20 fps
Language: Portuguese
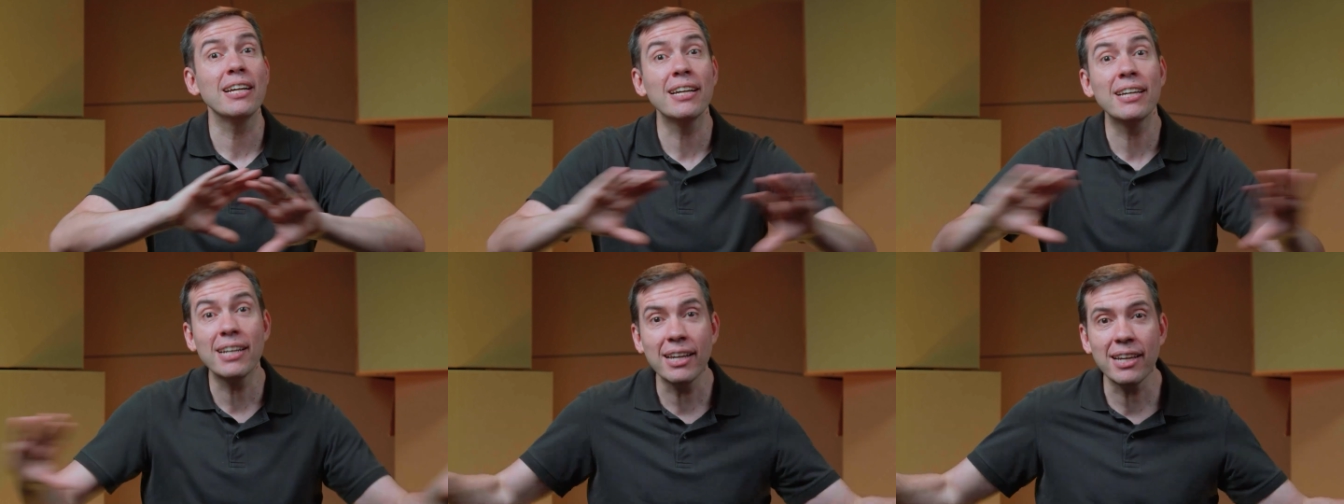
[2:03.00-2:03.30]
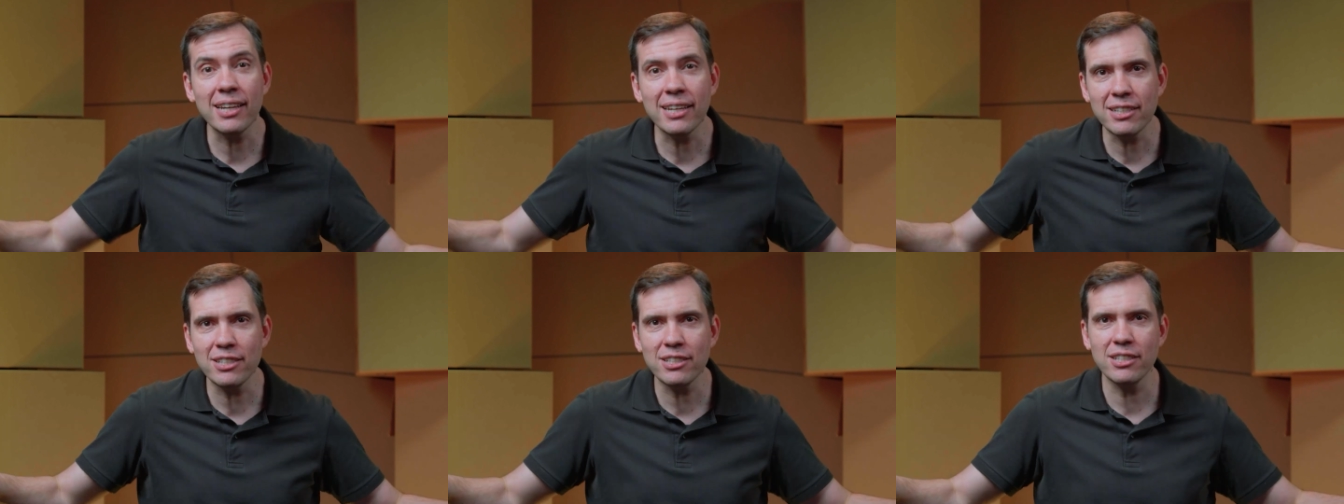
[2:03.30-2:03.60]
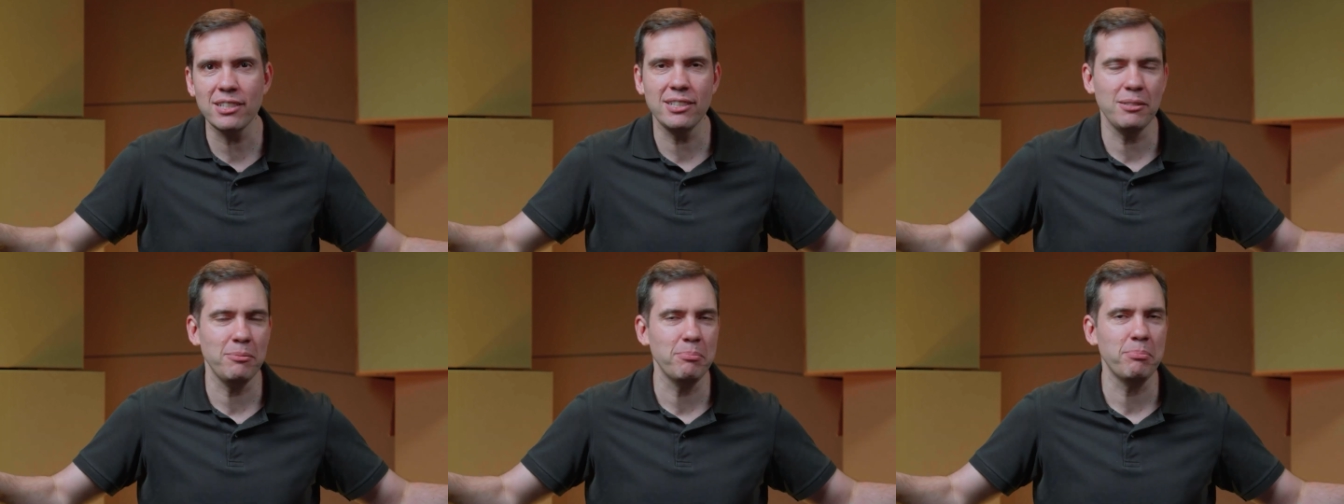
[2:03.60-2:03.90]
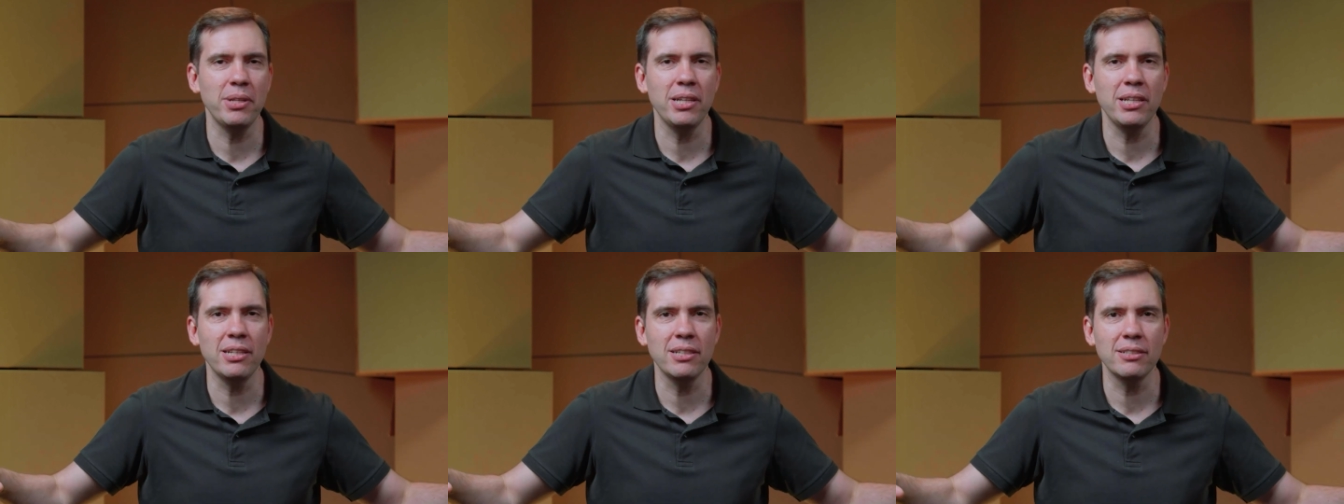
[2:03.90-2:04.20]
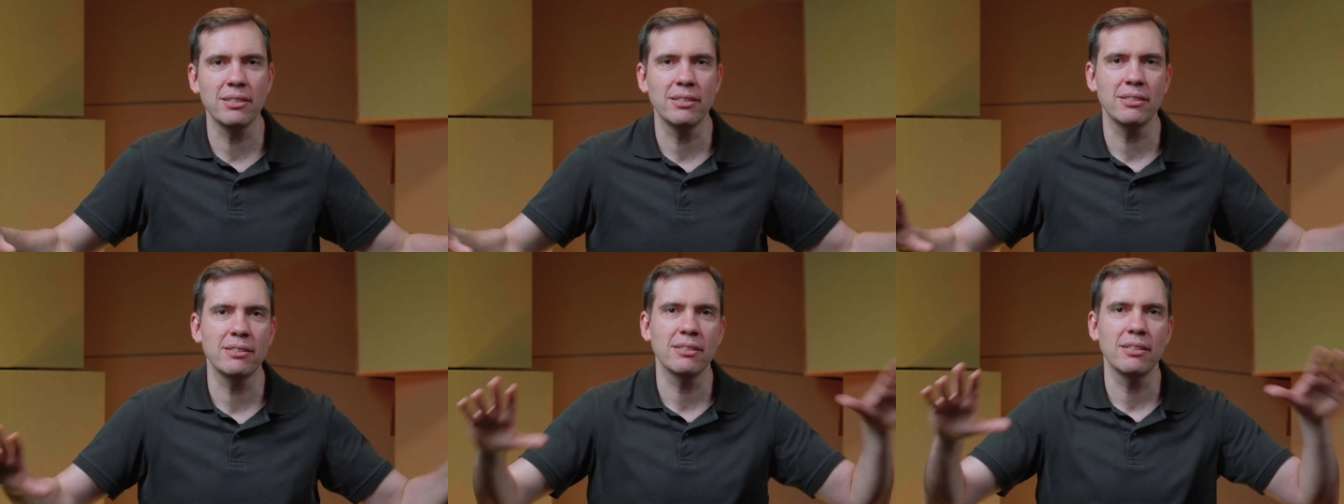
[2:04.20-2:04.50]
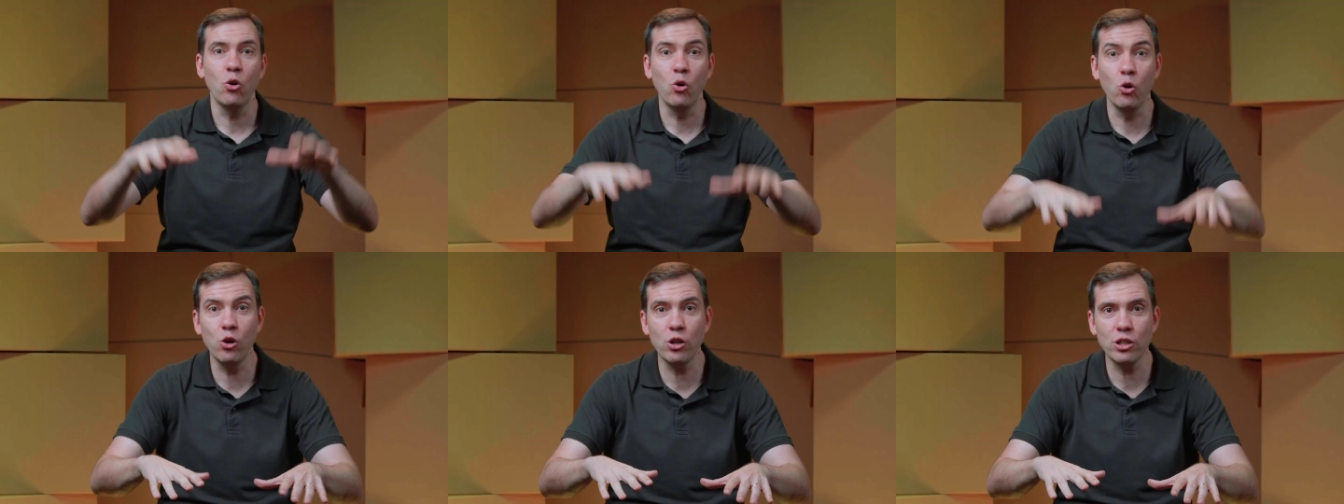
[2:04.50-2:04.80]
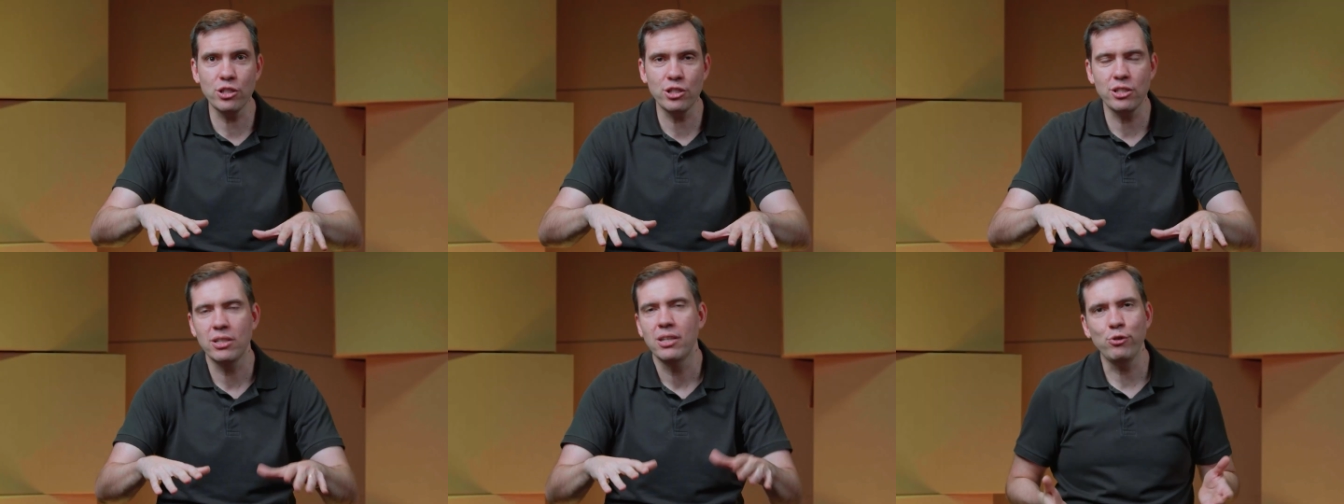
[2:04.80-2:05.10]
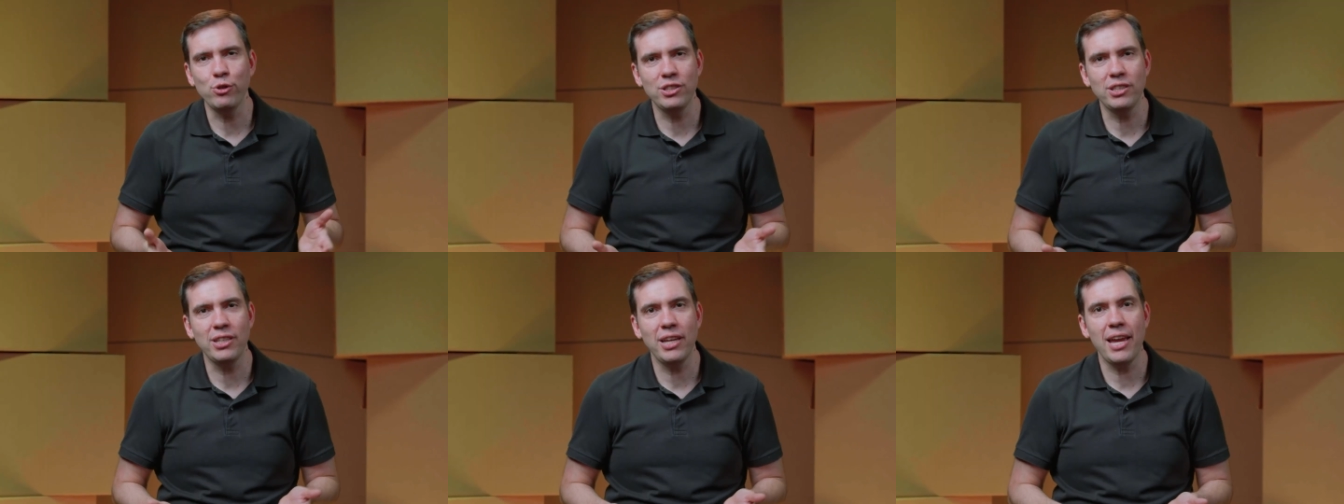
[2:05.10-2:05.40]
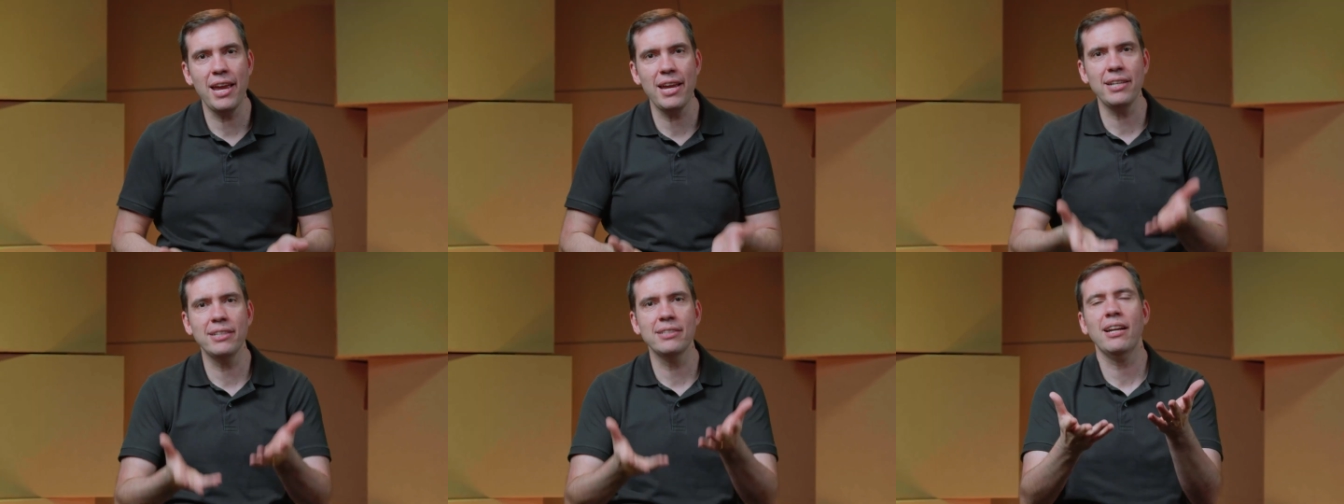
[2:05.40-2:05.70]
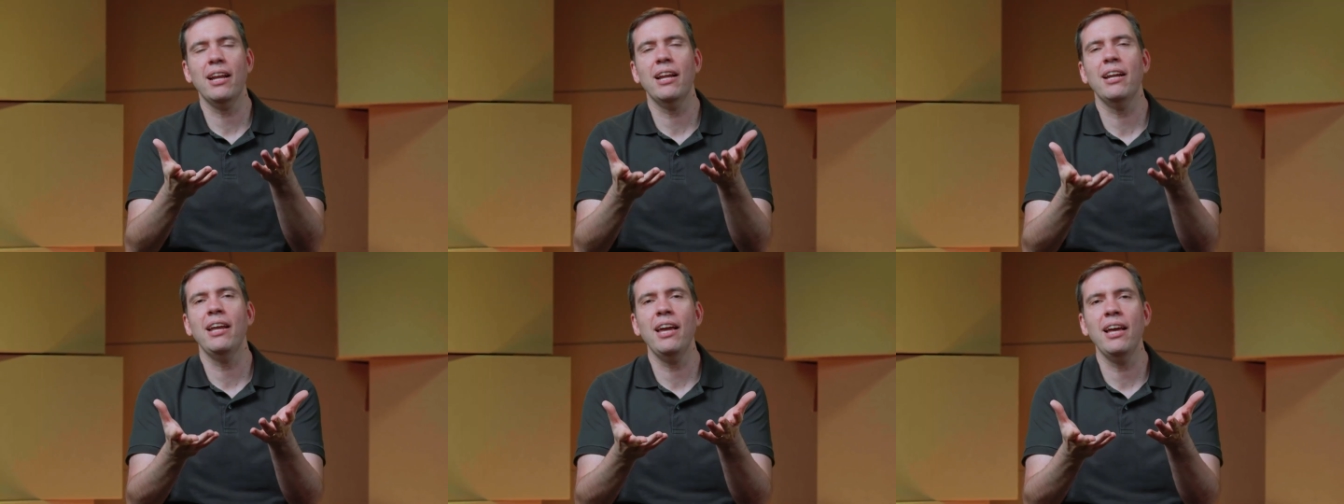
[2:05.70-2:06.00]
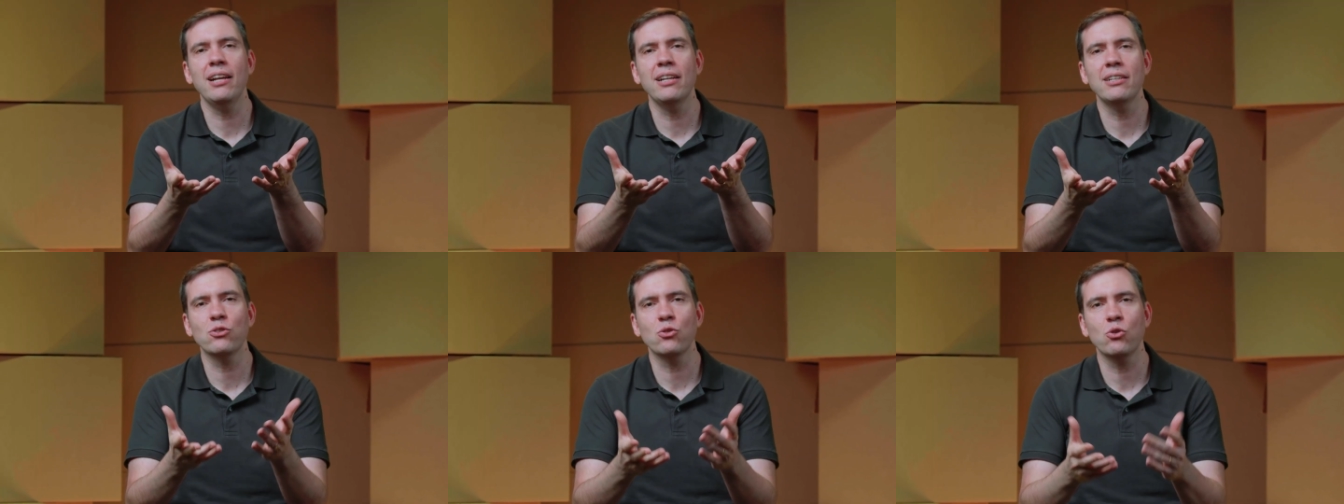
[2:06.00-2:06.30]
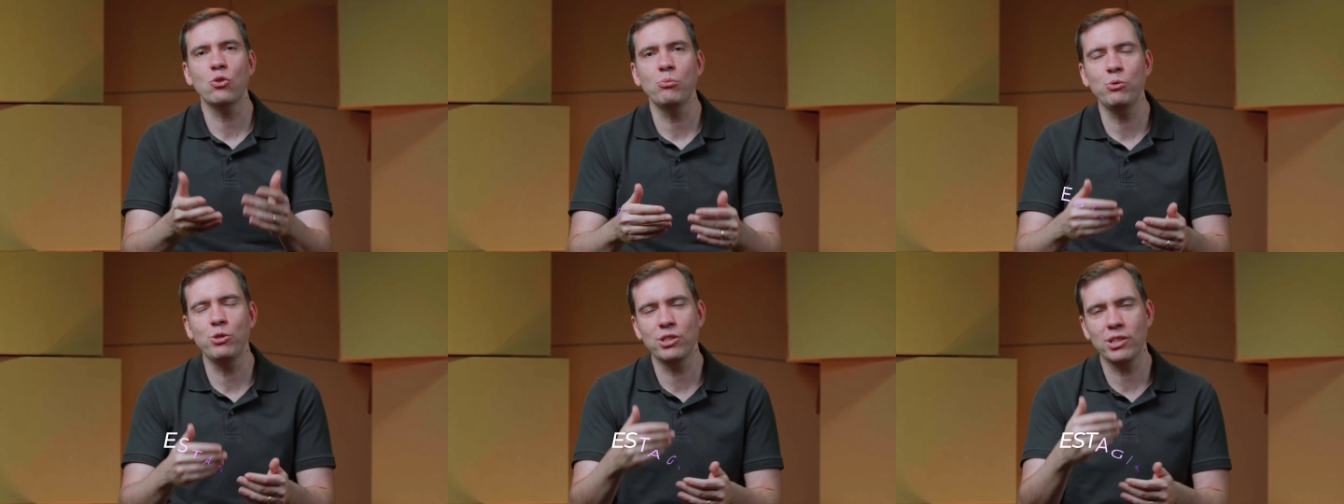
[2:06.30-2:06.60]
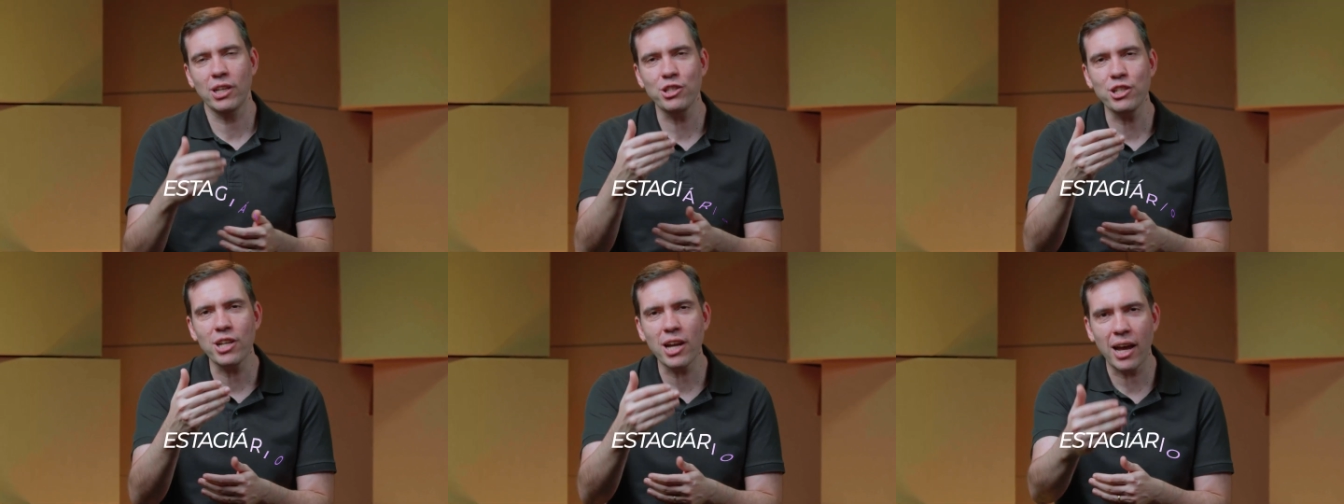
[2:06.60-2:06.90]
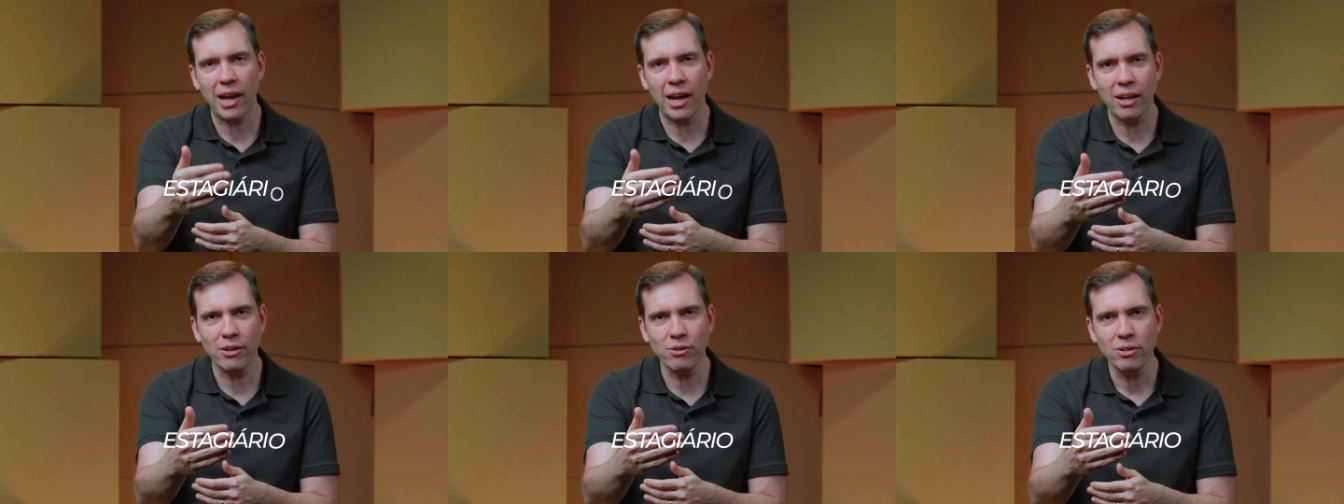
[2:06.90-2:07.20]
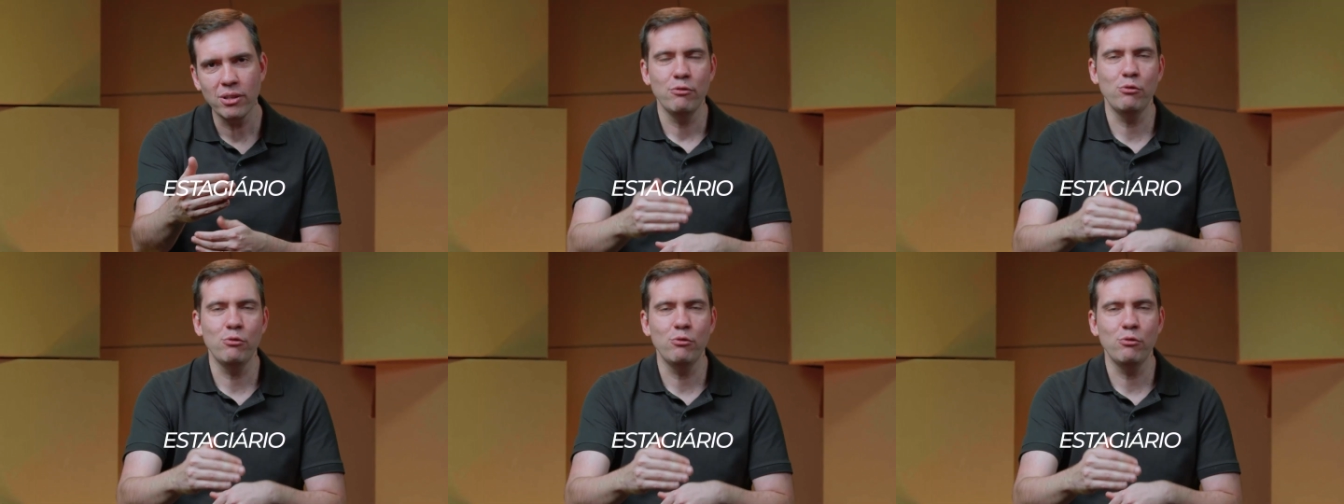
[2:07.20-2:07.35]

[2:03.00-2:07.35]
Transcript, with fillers: grandes empresas. Hoje, você entra nelas como estagiário,